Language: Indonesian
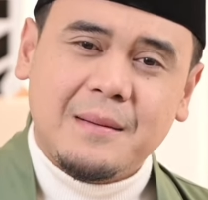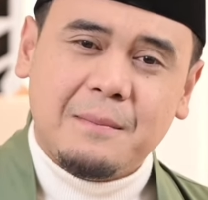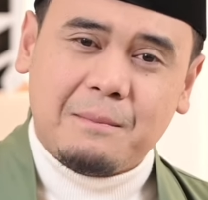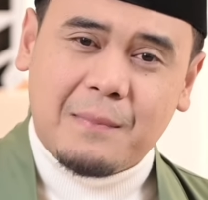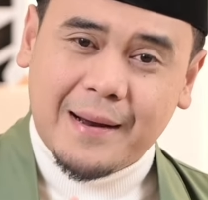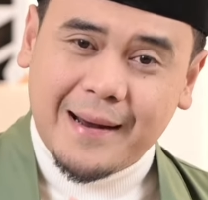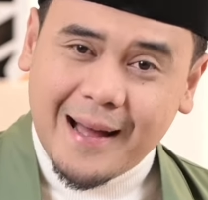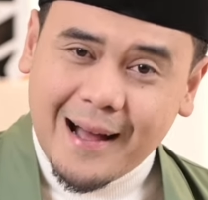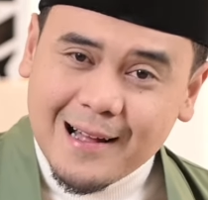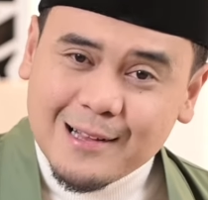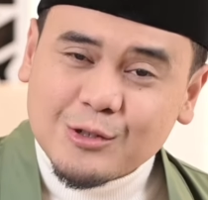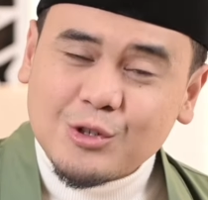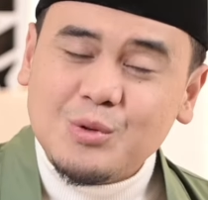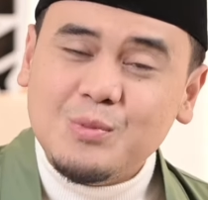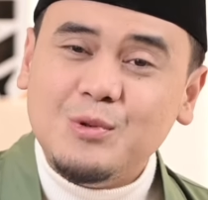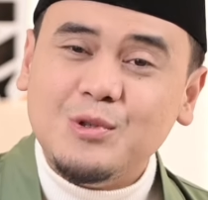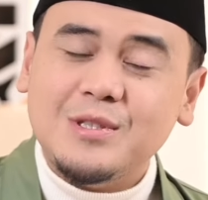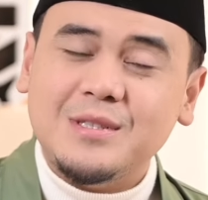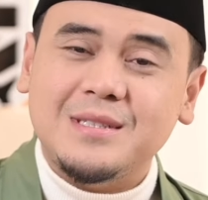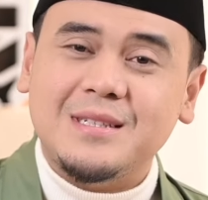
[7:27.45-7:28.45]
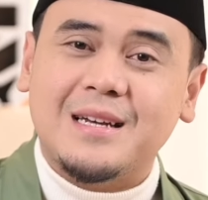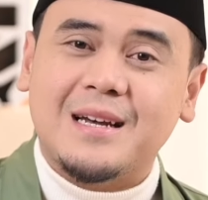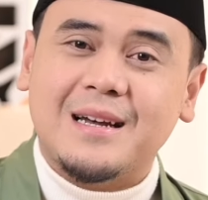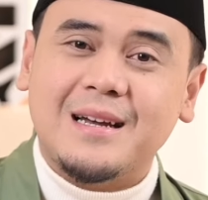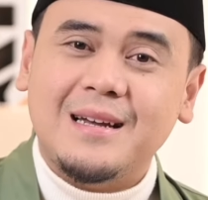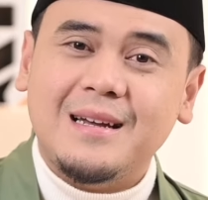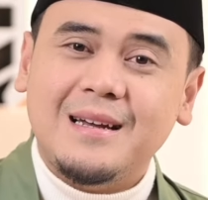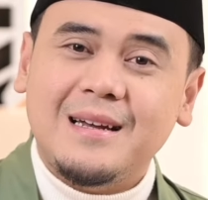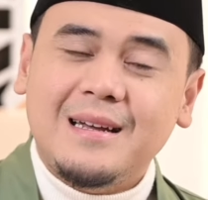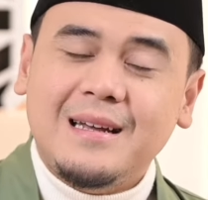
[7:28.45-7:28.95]
Padahal
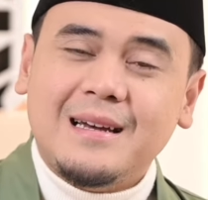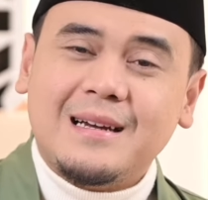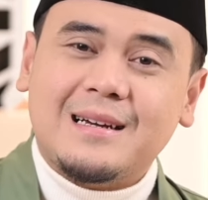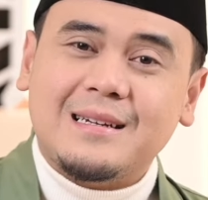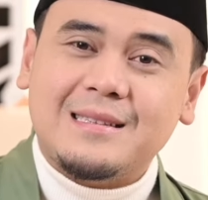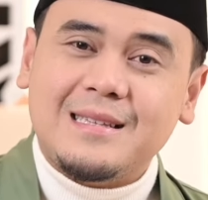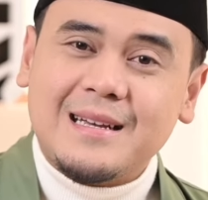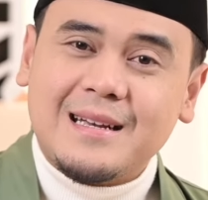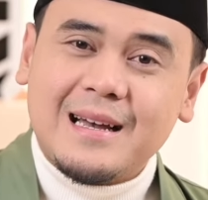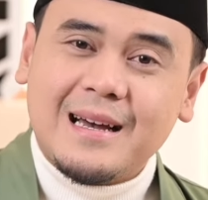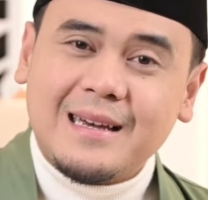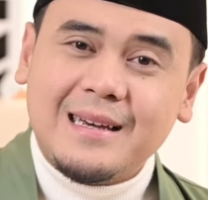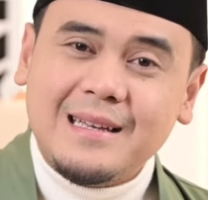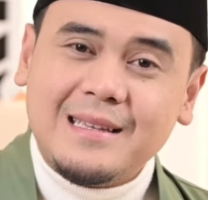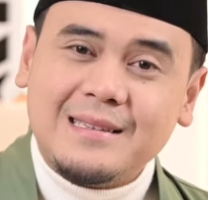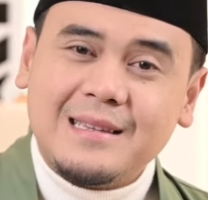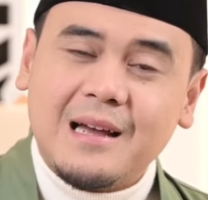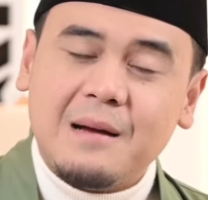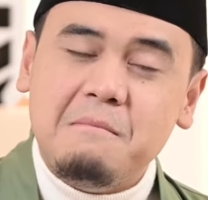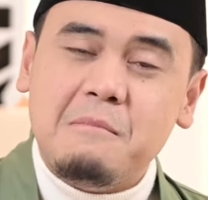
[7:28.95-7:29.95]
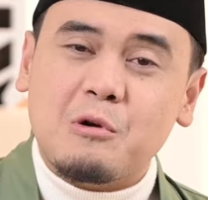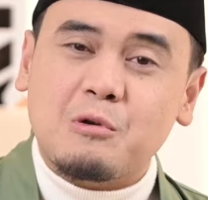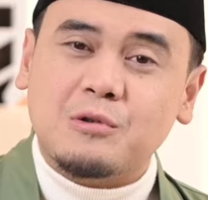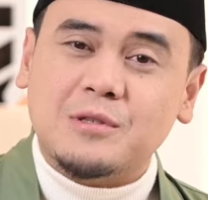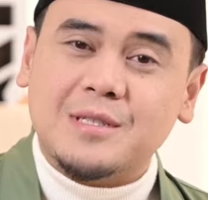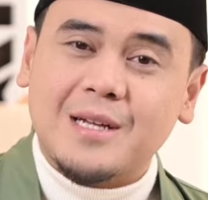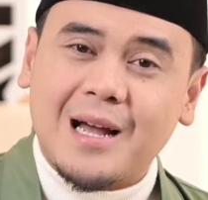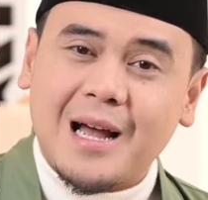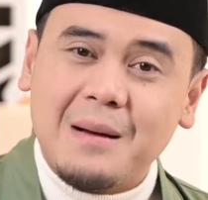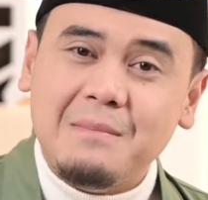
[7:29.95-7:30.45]
rumusnya, ketika kita
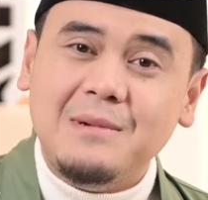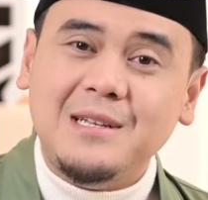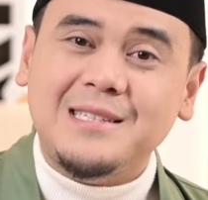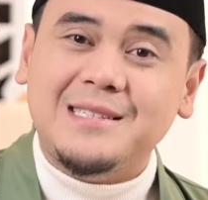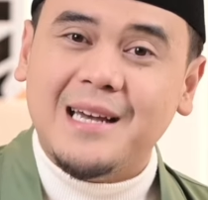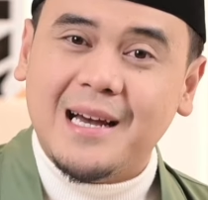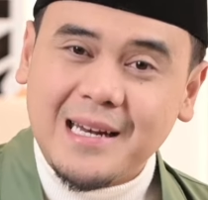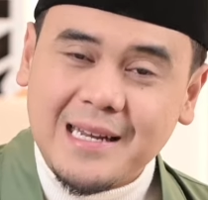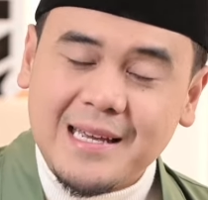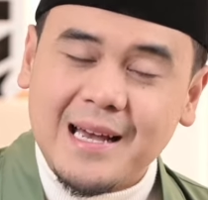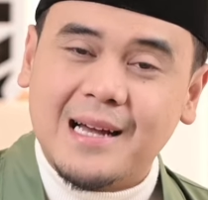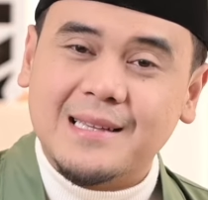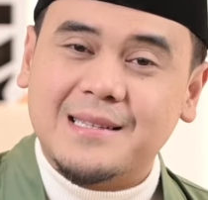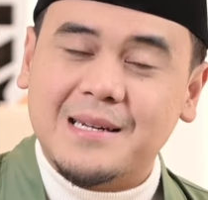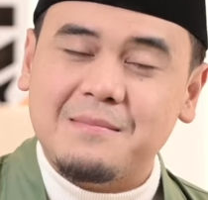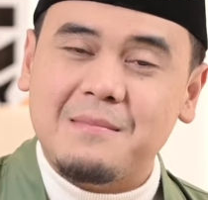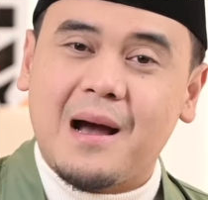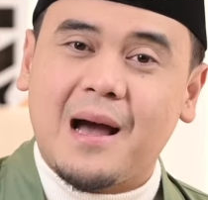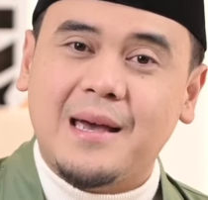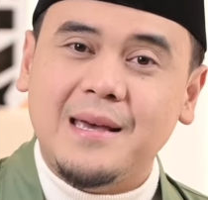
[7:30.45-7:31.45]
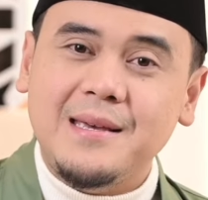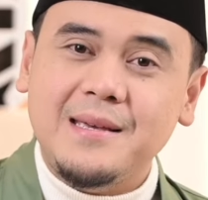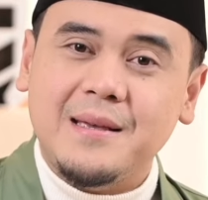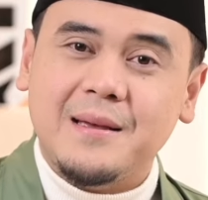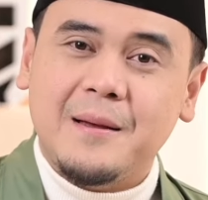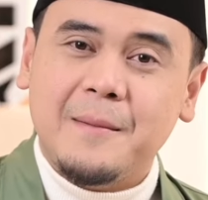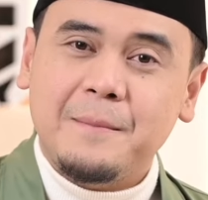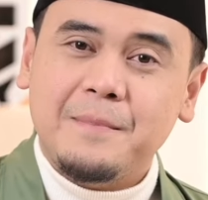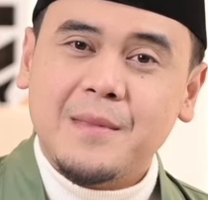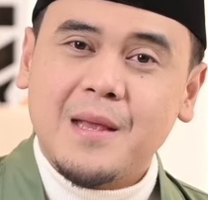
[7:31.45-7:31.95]
berusaha menjadi yang terbaik,
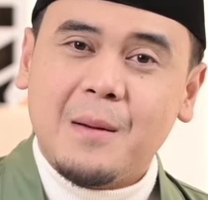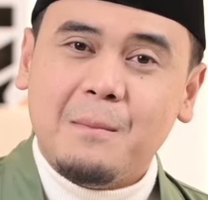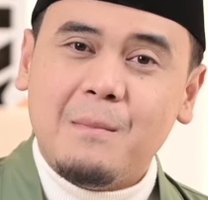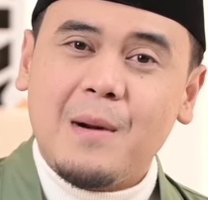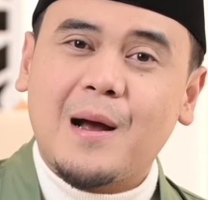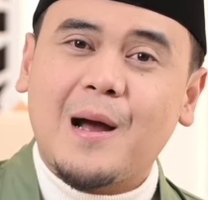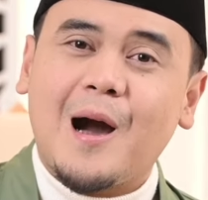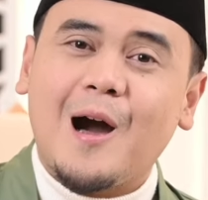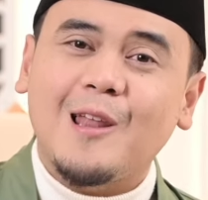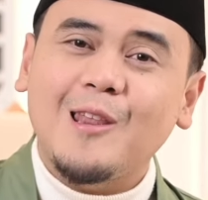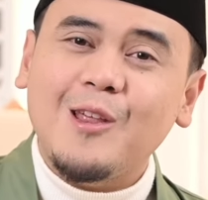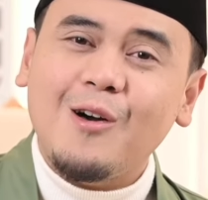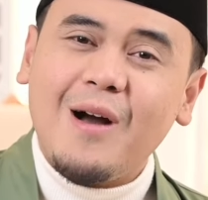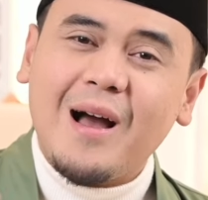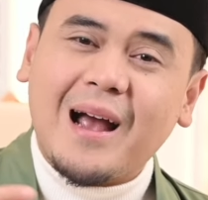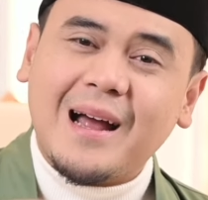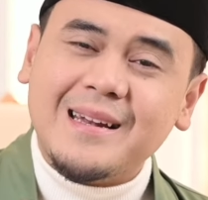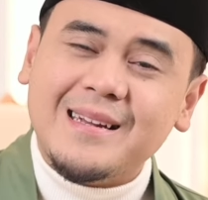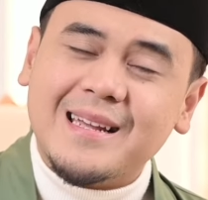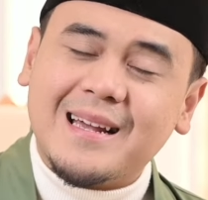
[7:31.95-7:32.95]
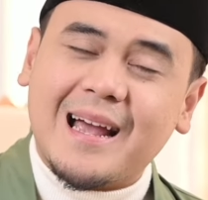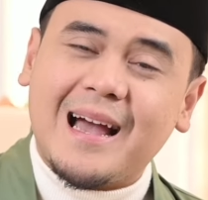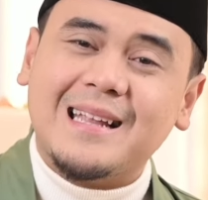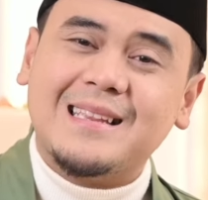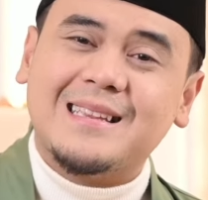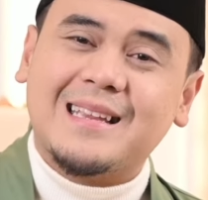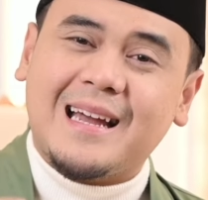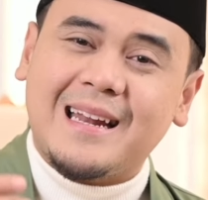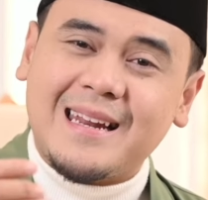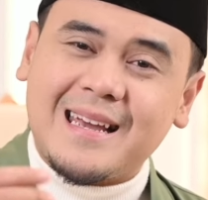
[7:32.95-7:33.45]
maka Allah akan
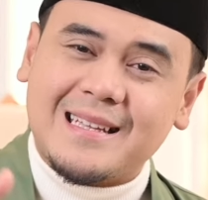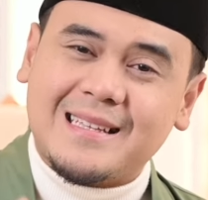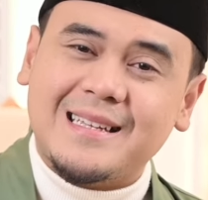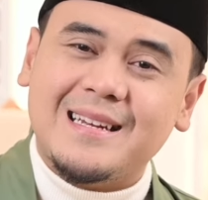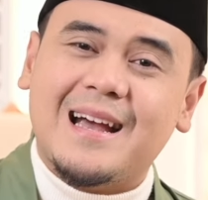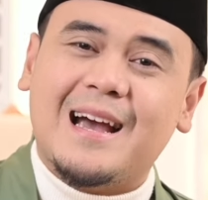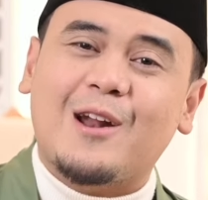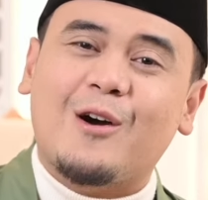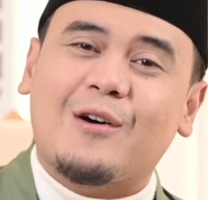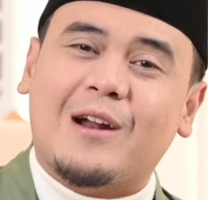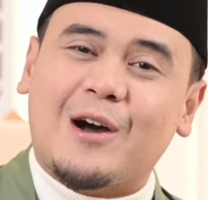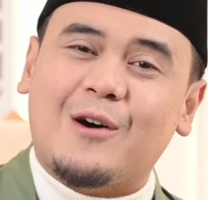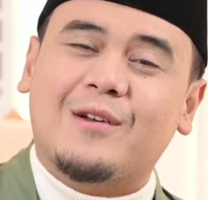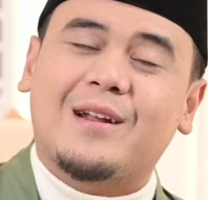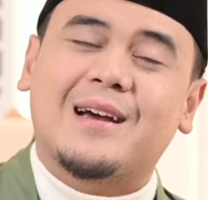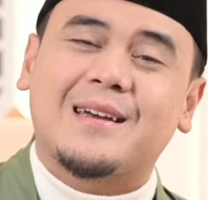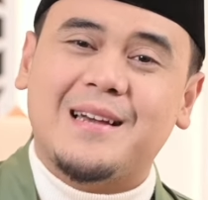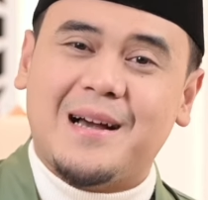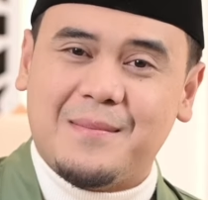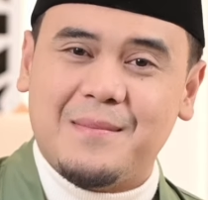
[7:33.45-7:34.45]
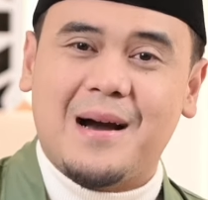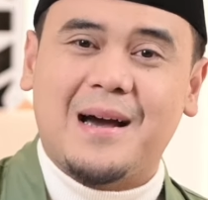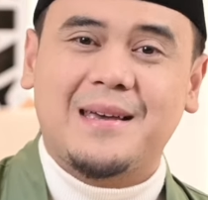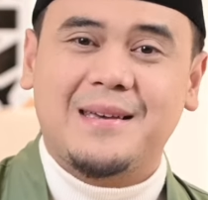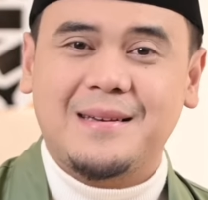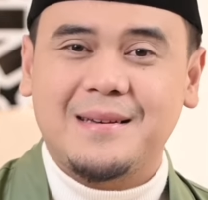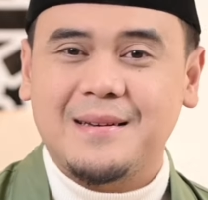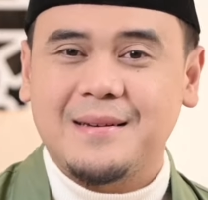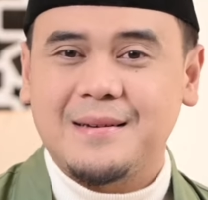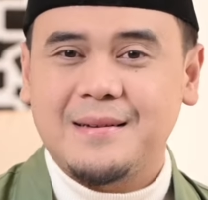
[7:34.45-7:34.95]
dekatkan kita dengan orang-orang yang baik.